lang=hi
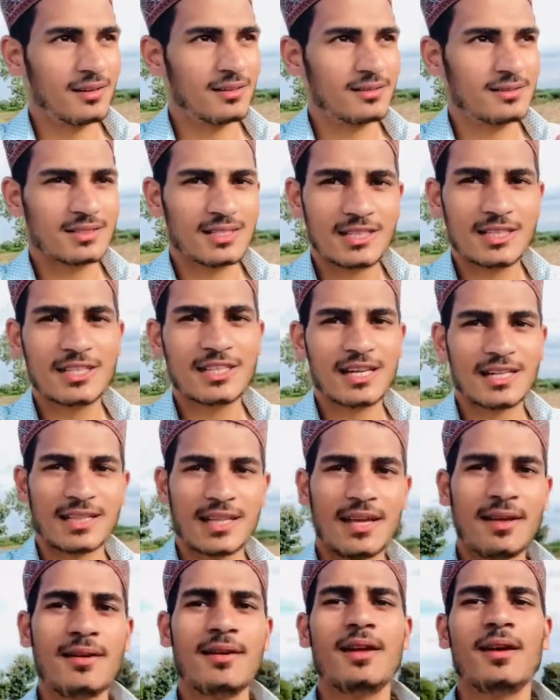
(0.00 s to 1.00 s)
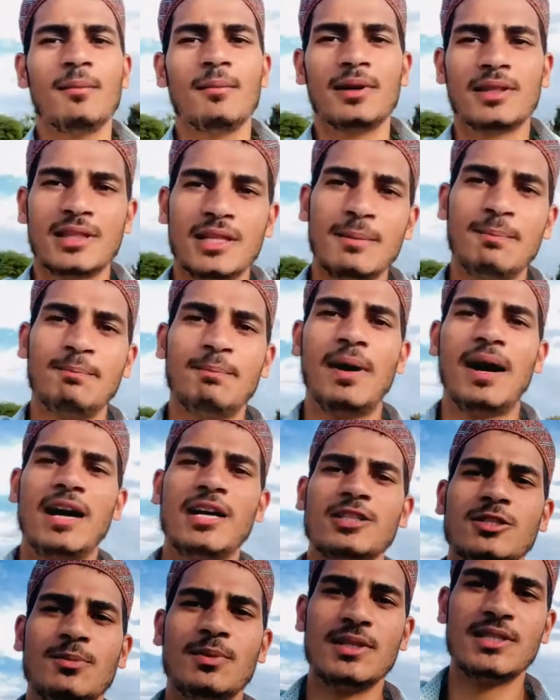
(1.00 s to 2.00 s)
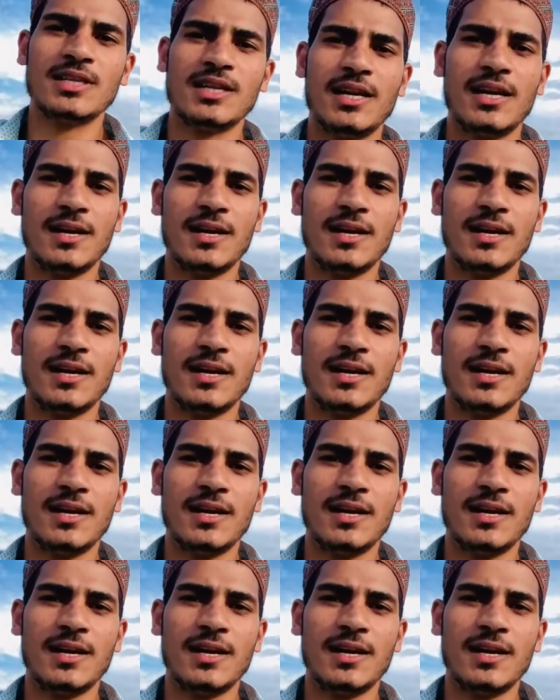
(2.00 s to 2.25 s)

जल्दी आते हैं मतलब पाँच बजे